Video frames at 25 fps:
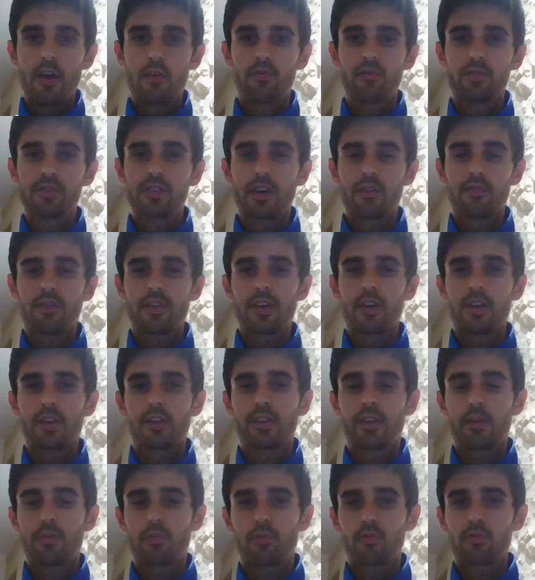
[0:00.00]
Vous avez
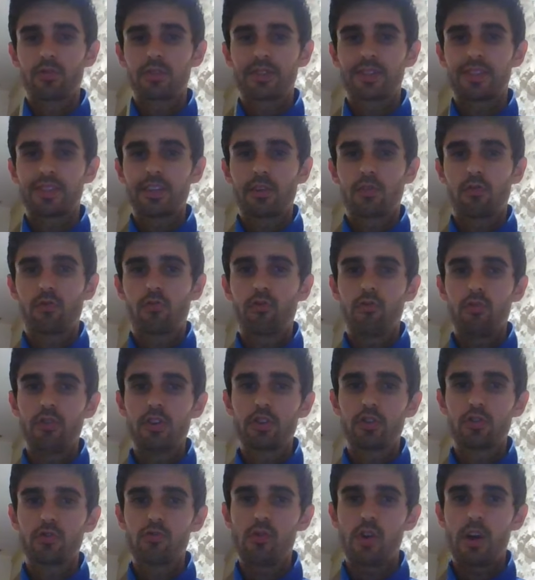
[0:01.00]
des pronostics tous
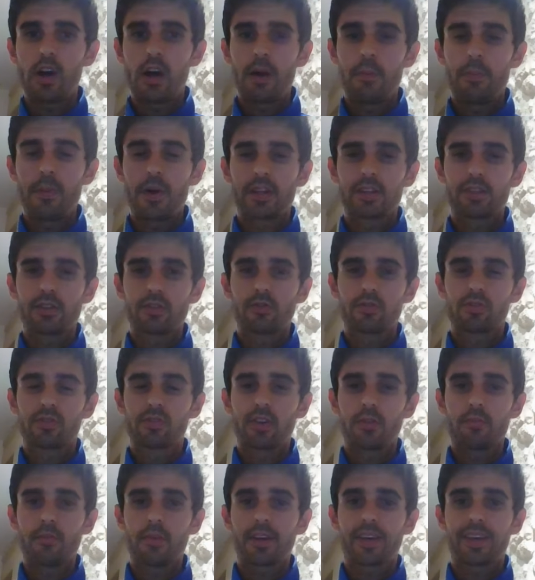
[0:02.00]
les jours à partir de
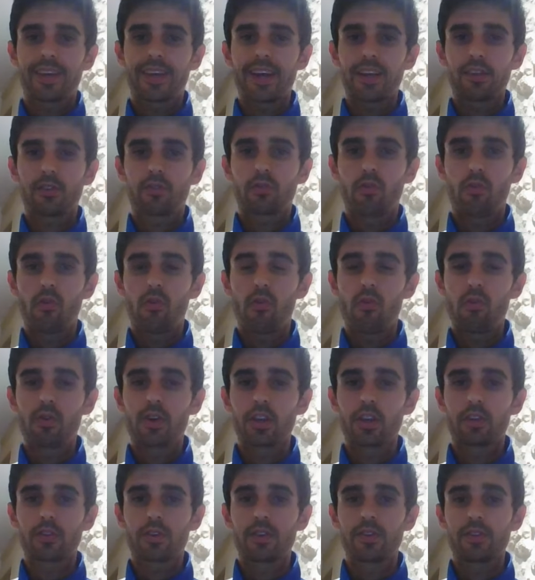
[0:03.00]
seulement 4,99 euros
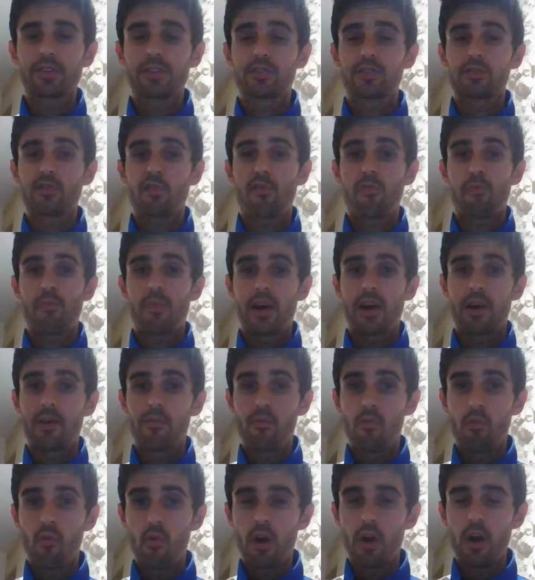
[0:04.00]
par
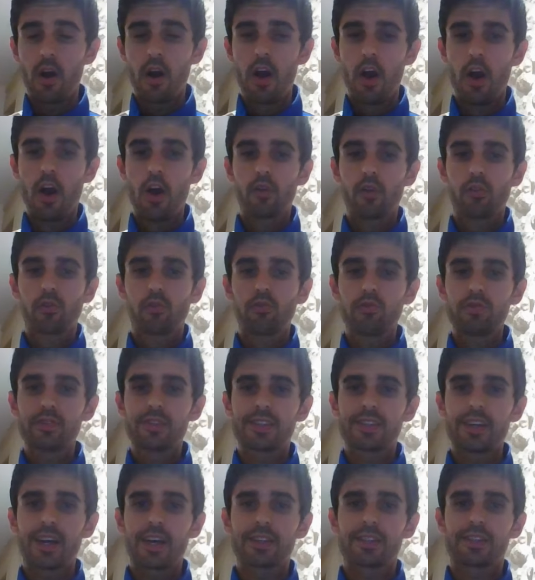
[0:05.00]
mois. Tout
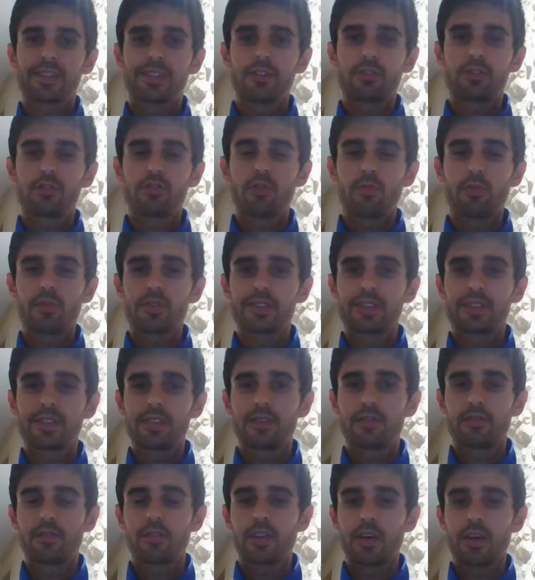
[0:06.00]
ça, c'est sur mon
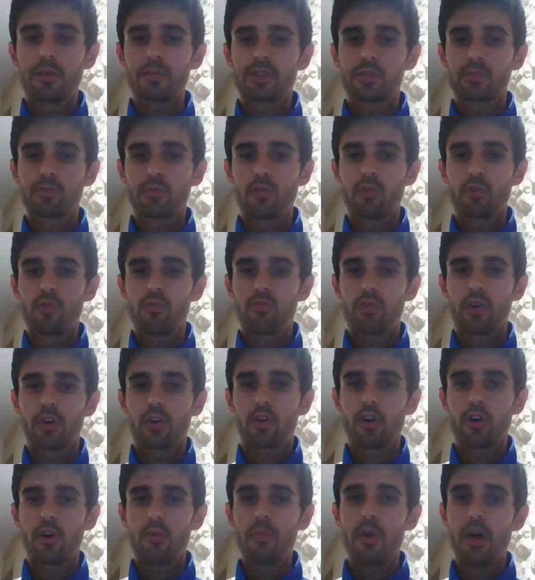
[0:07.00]
site
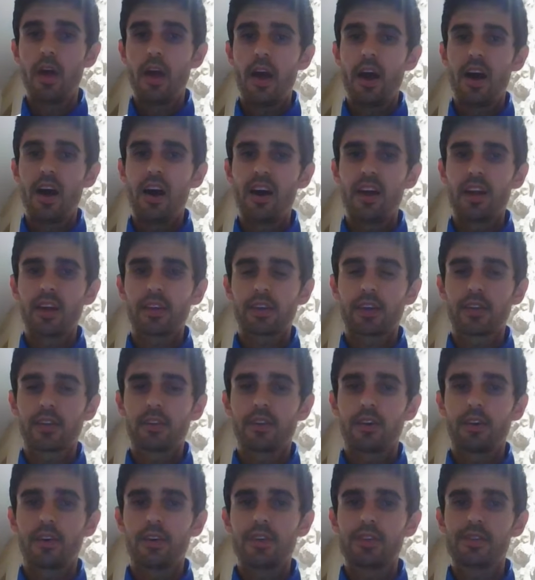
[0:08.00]
damsprono.com. En
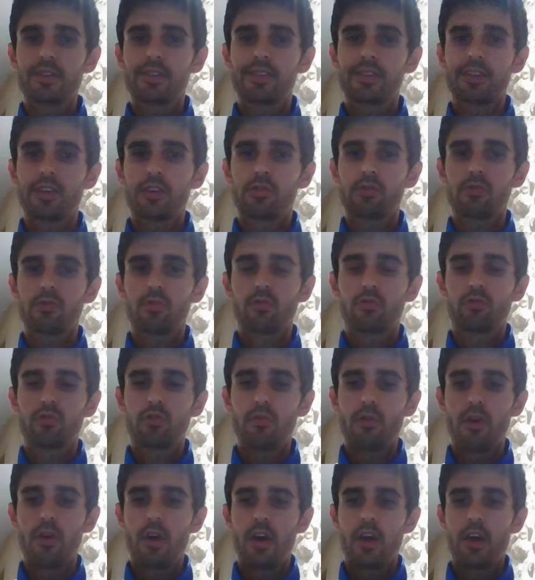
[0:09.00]
attendant, ici sur
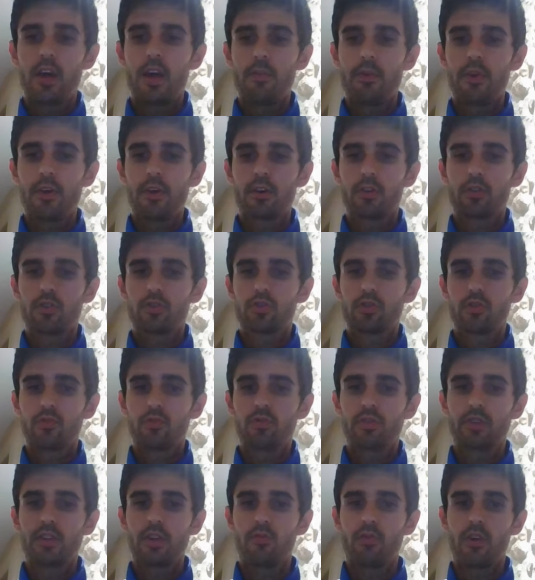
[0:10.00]
YouTube, et eh bien, je
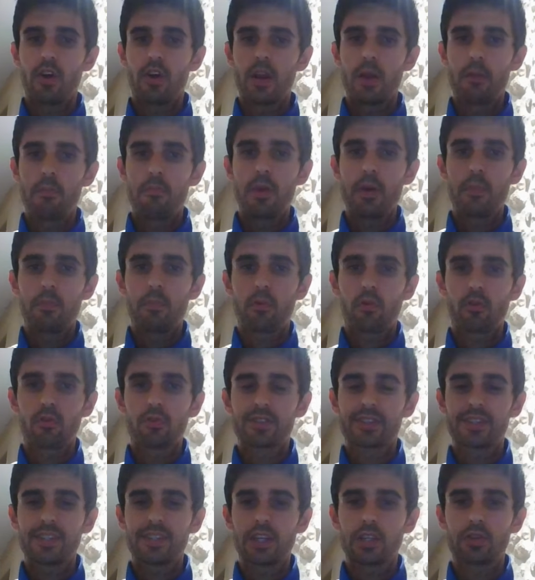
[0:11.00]
vous dévoile mes
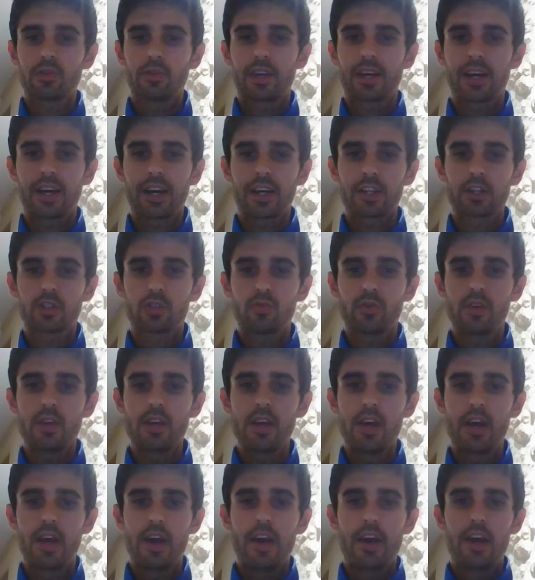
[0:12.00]
pronostics
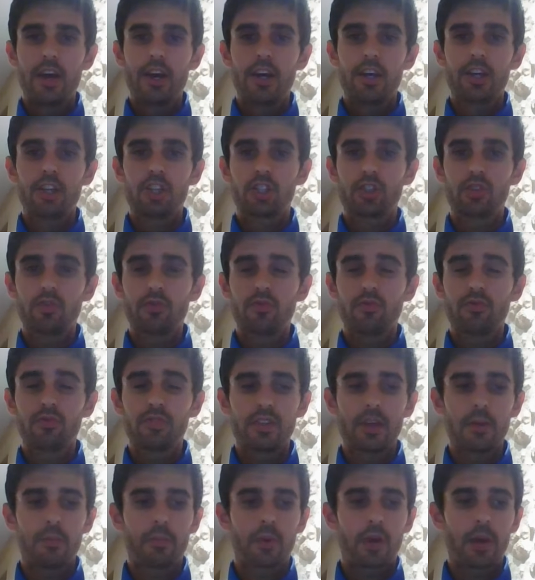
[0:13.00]
gratuits. Je
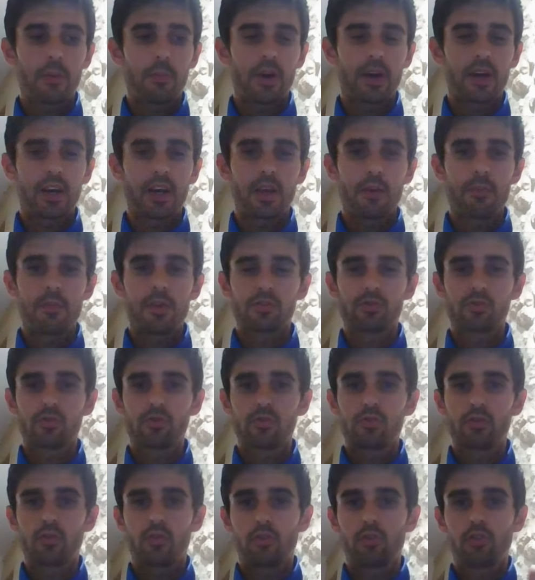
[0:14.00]
vous ai préparé, bien
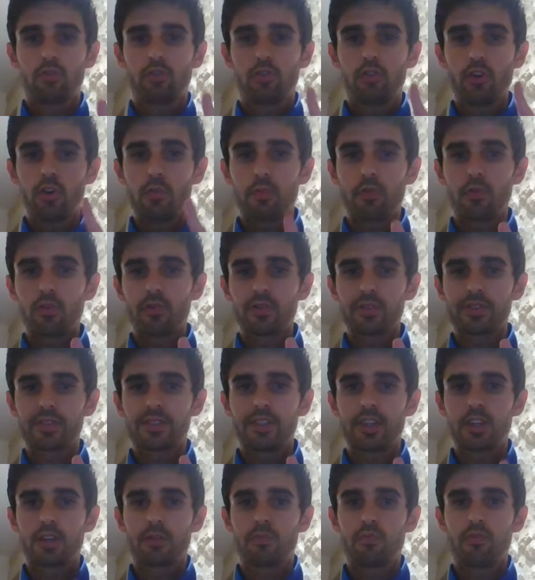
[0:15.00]
sûr, deux
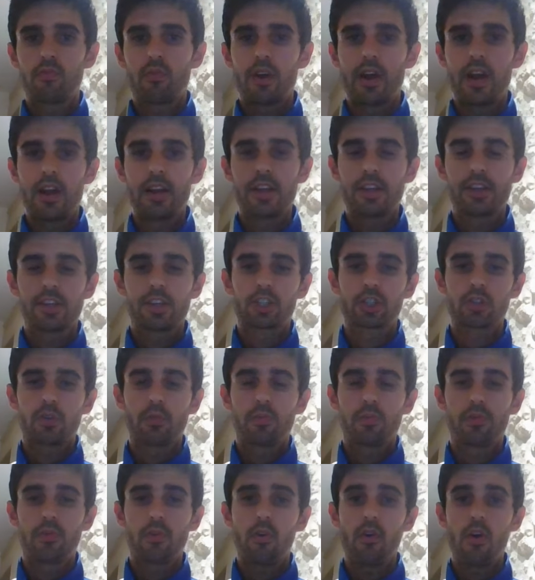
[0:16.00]
pronostics pour la Ligue des
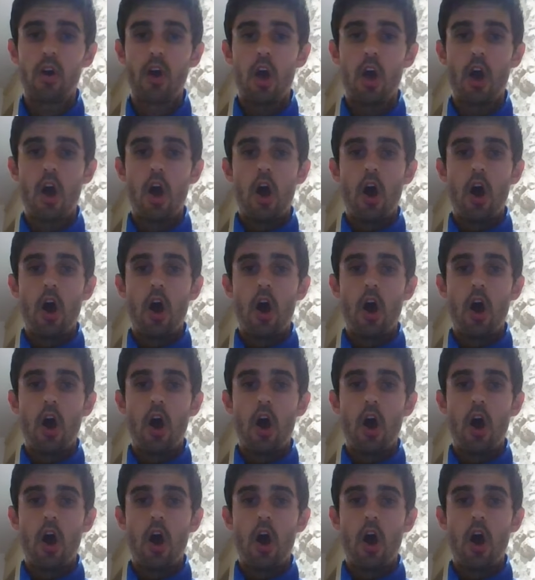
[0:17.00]
Champions.